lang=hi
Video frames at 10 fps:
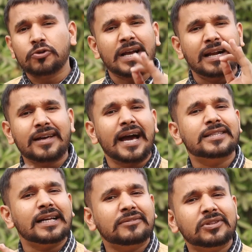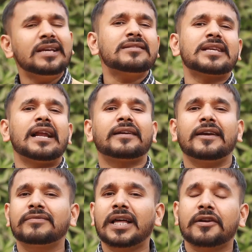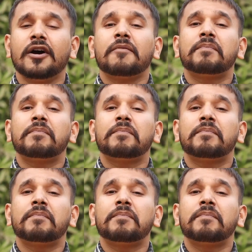दो साल ढाई साल तीन साल के अंदर